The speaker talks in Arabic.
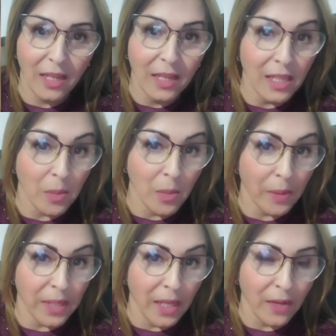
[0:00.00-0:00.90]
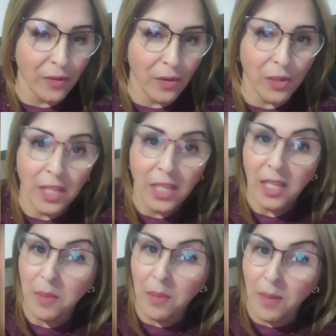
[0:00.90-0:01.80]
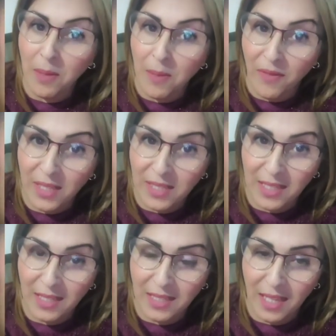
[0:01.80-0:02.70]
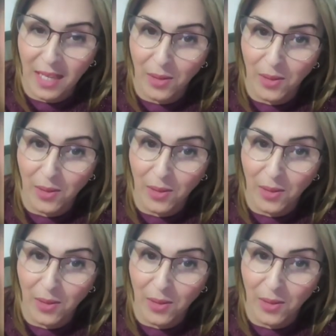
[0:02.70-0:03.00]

اما بالتليفون اما بالمفاتيح ديالو